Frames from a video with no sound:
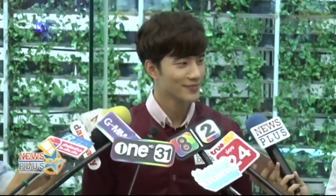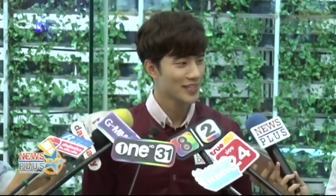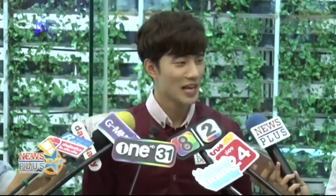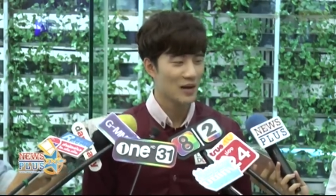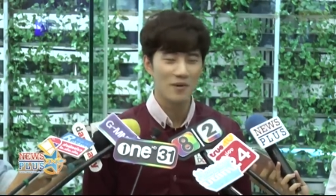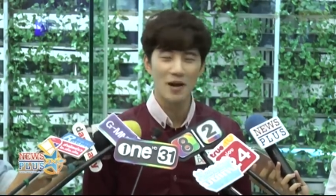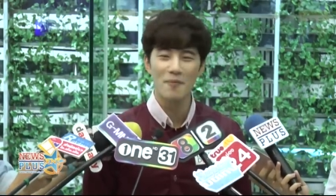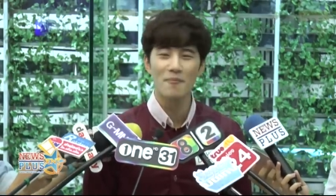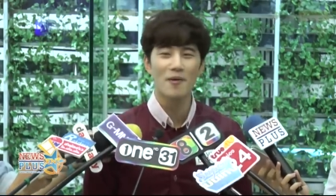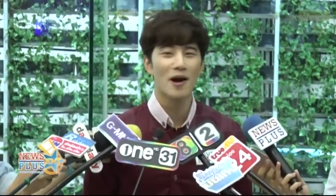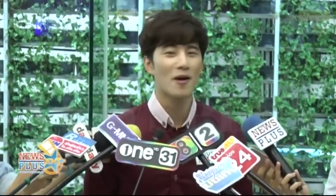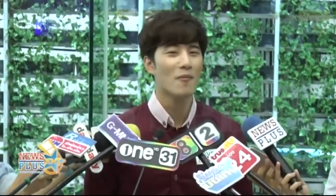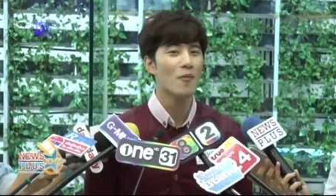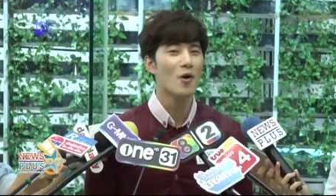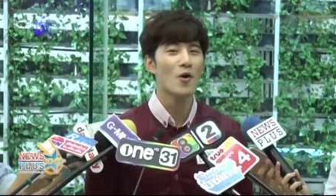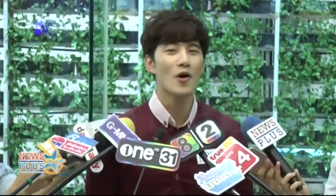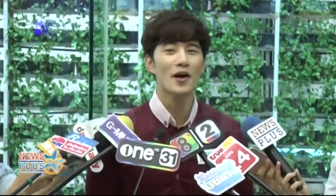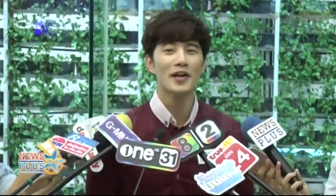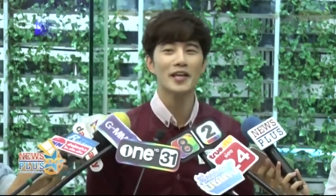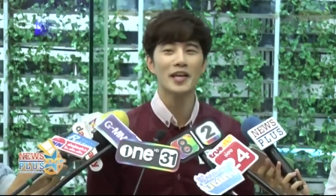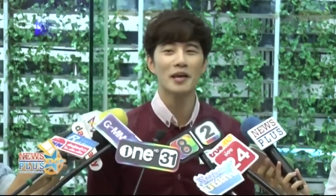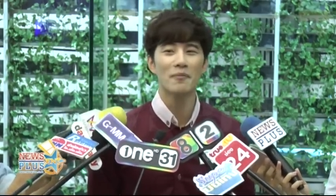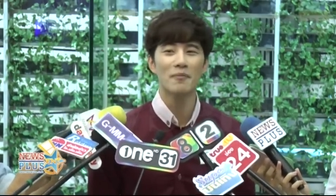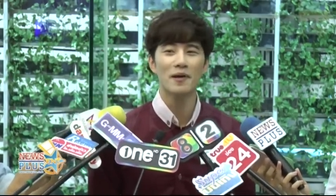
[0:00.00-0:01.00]
เก็บกระเป๋าเมื่อ
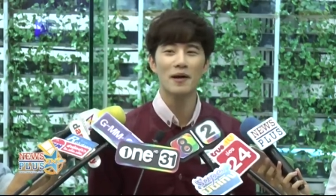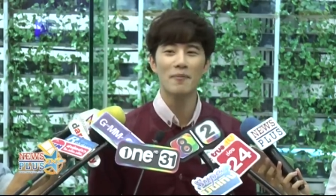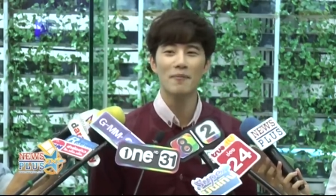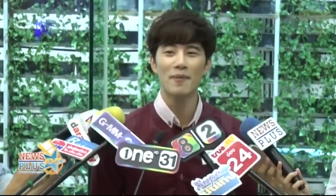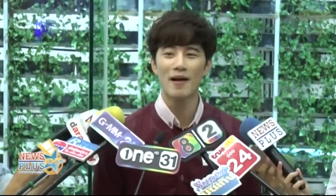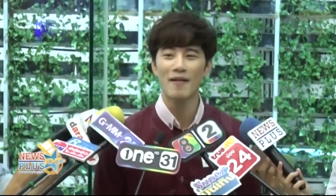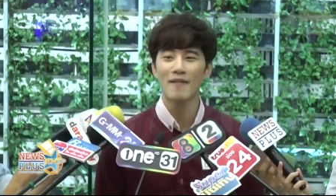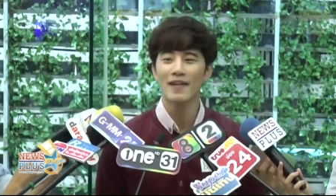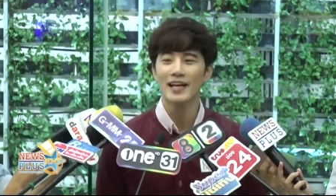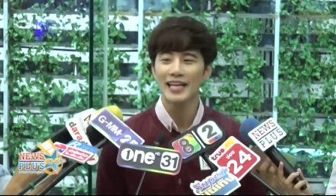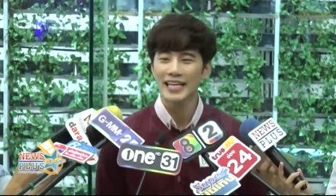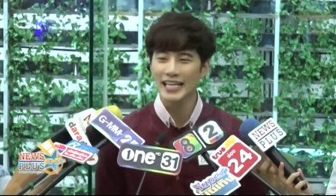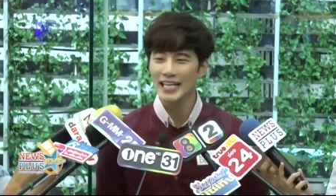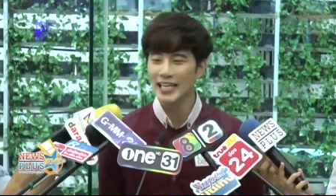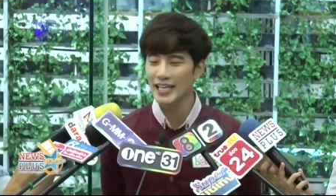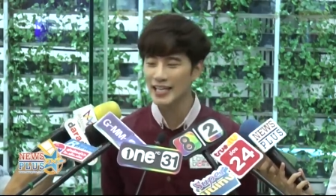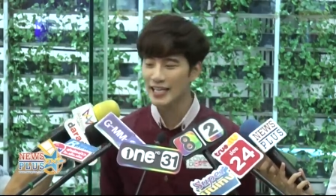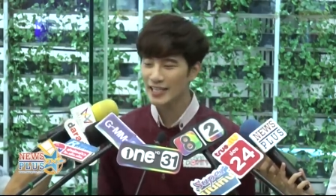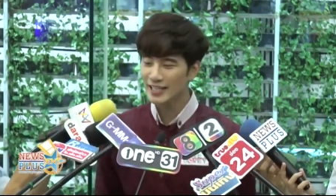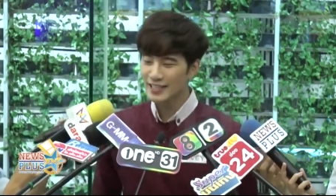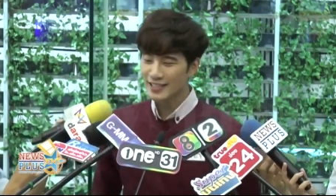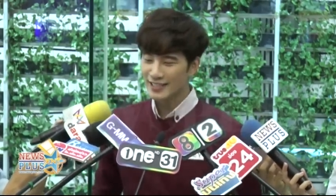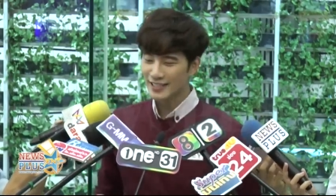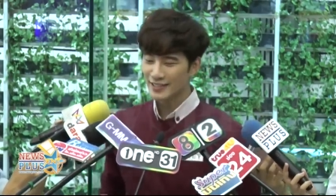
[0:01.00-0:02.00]
วานเก็บกระเป๋าพี่
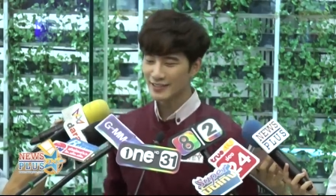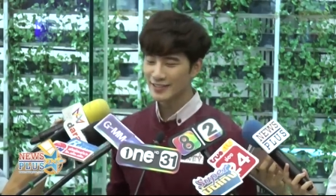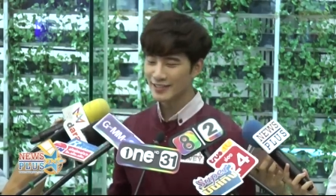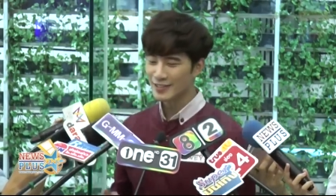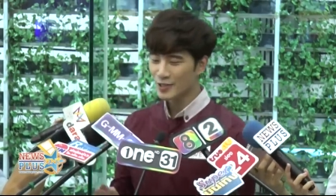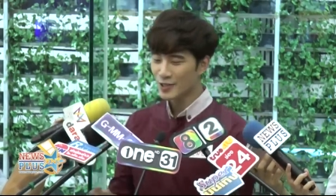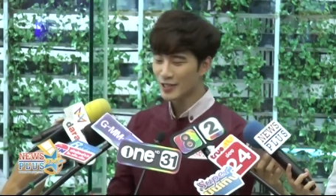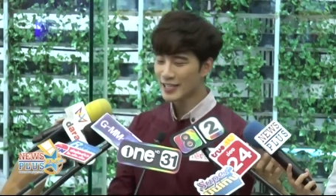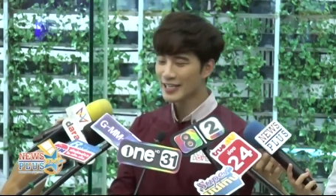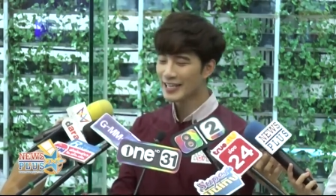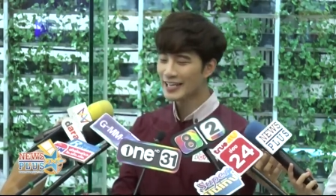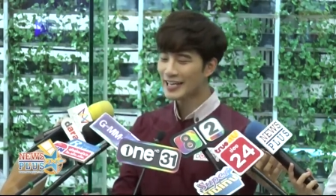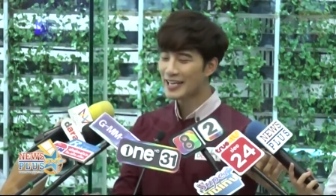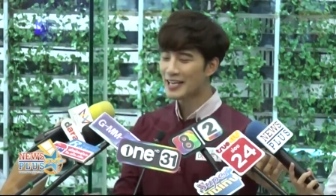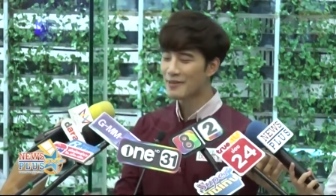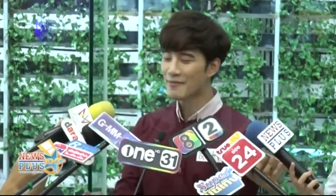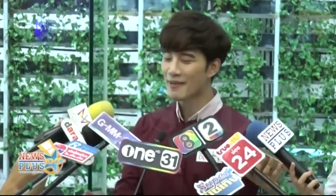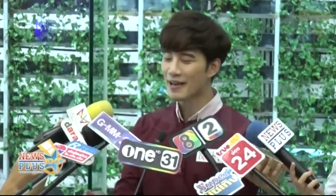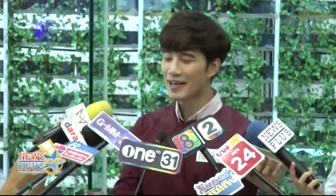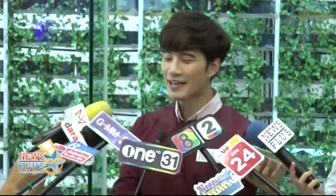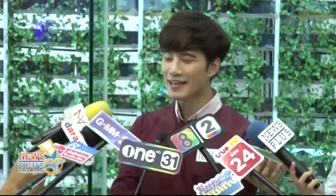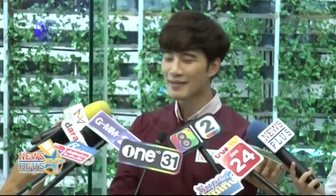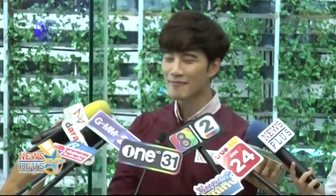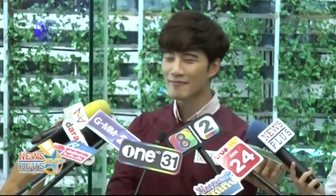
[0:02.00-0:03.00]
ชุดนี้ดี
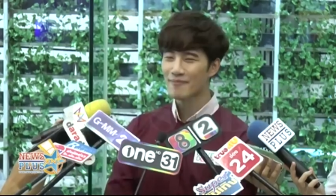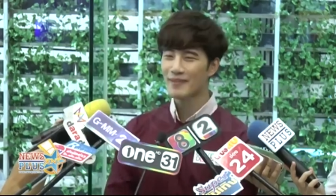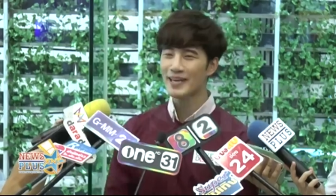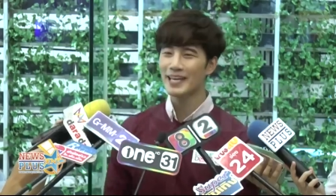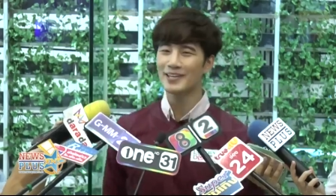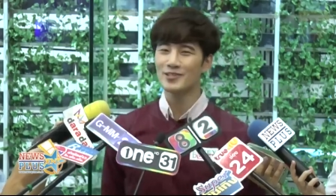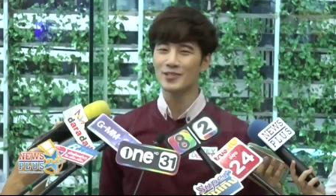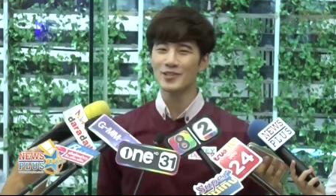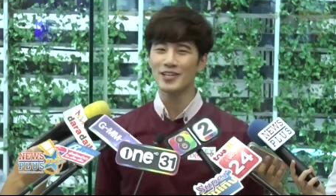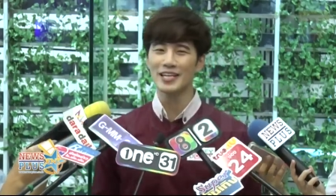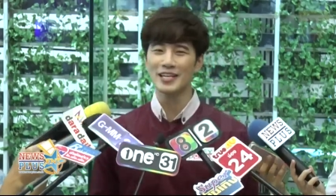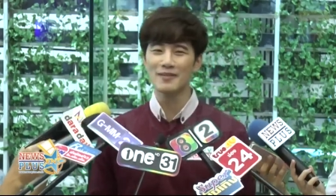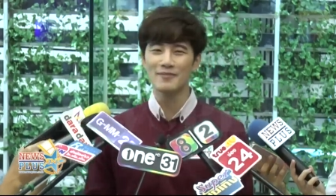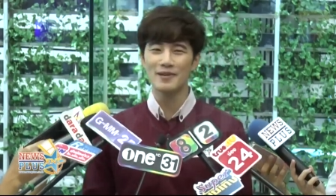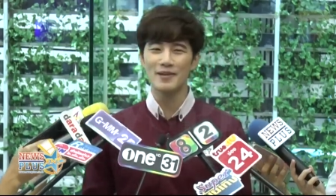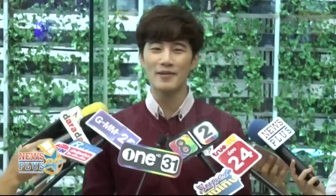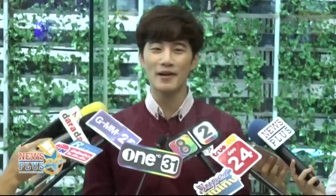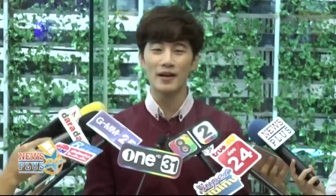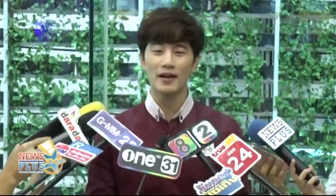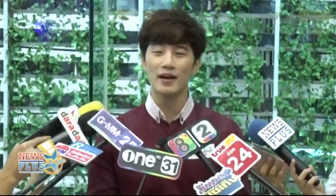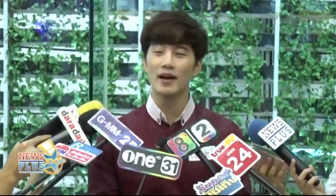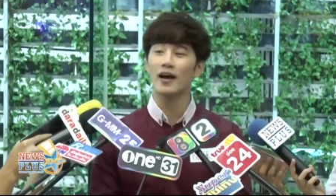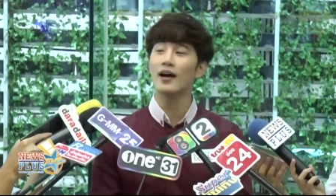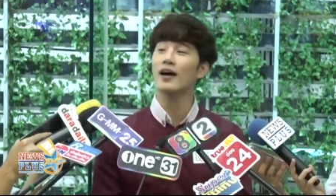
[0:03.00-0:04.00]
ไหมบี่ชุดนี้ดีไห
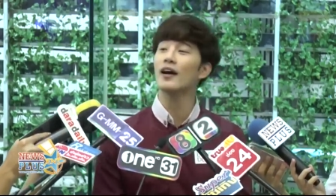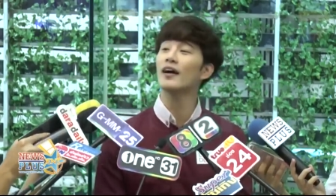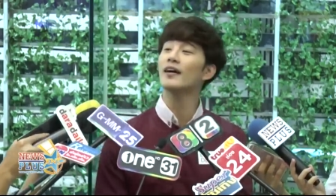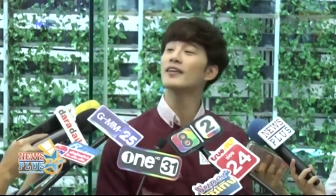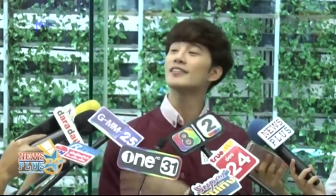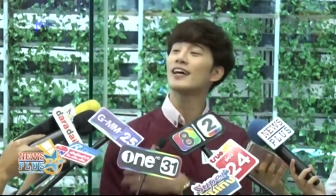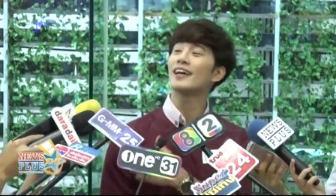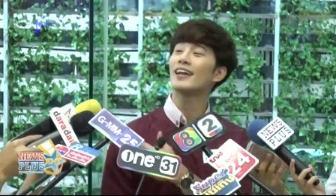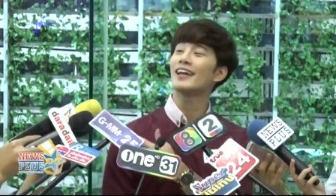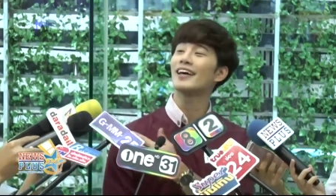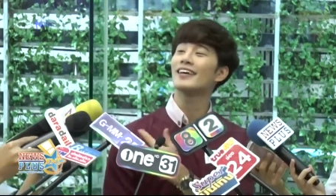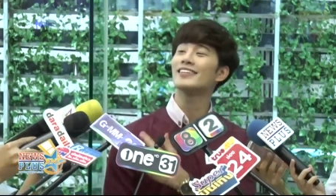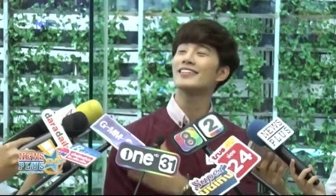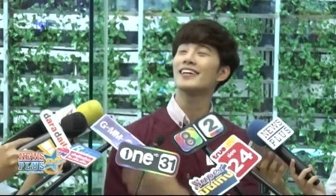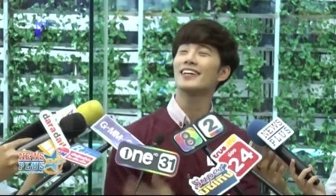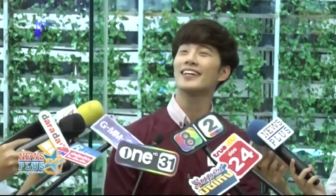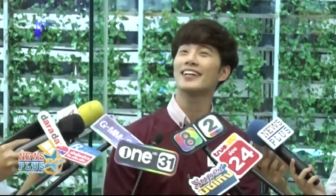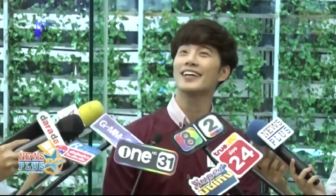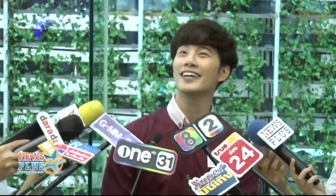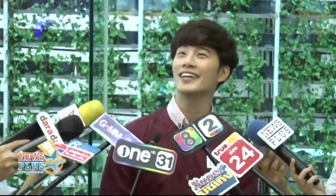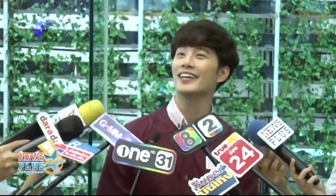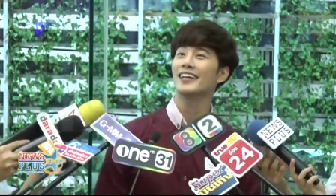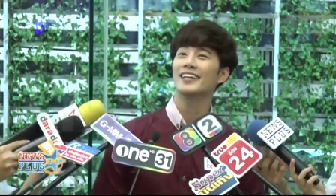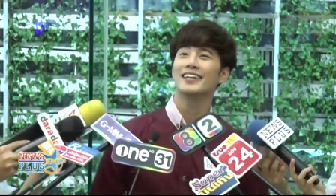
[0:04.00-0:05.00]
มเออจัดเลยจัด
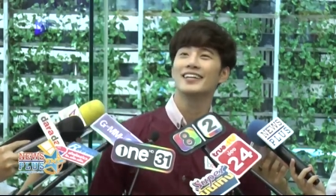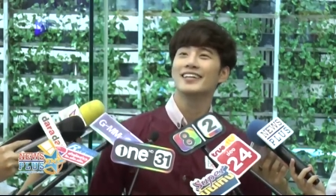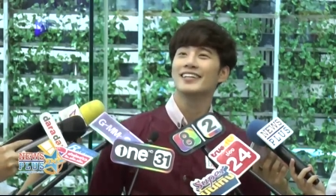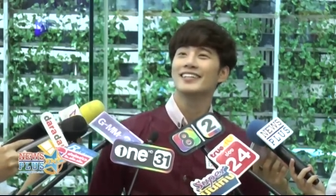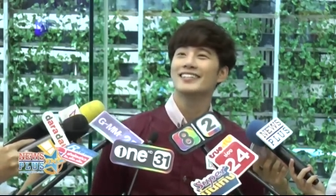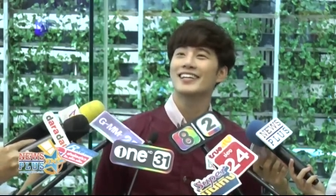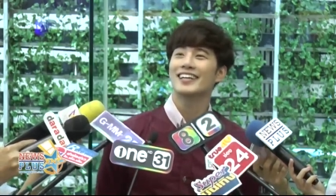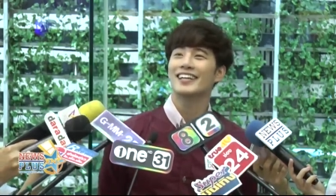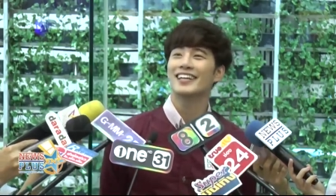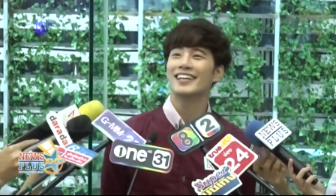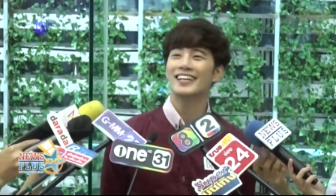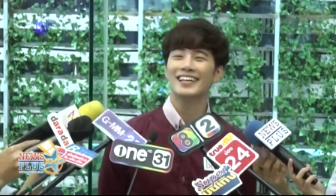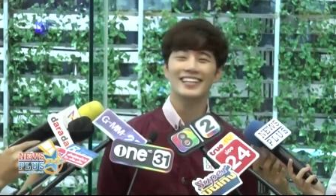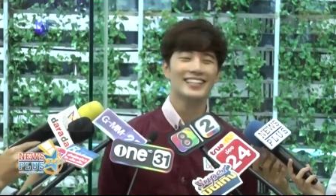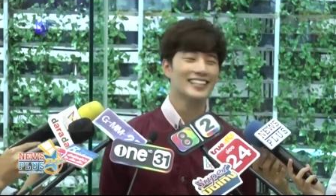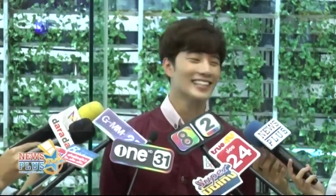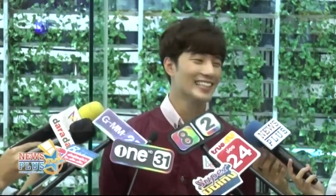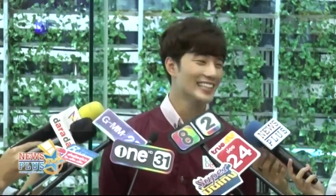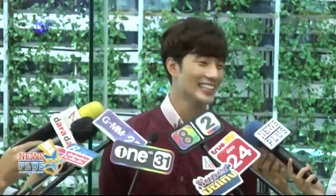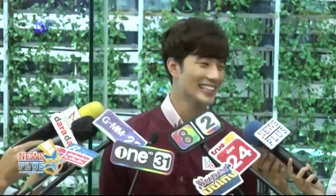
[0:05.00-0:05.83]
เลยจัดเลย